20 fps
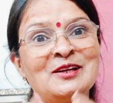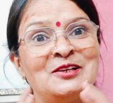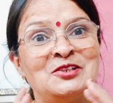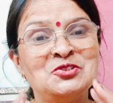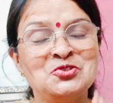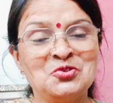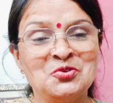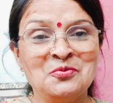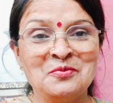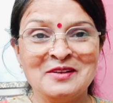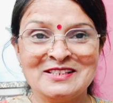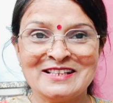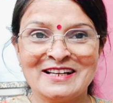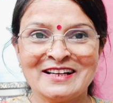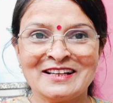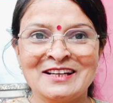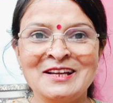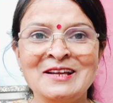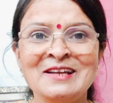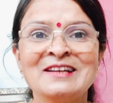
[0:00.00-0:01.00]
कि जू में
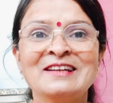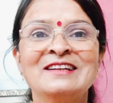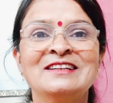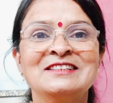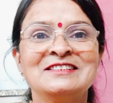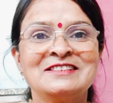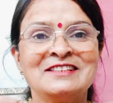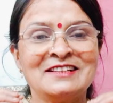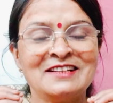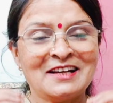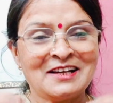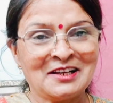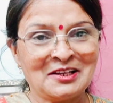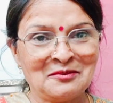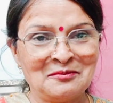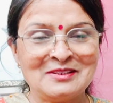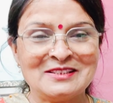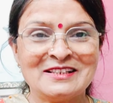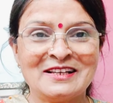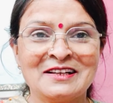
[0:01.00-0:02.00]
जाके
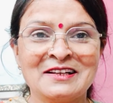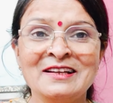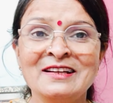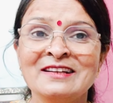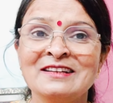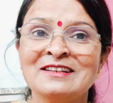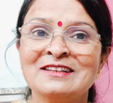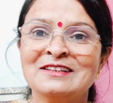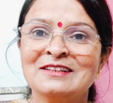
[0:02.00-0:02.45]
चिड़ियाघर में जाके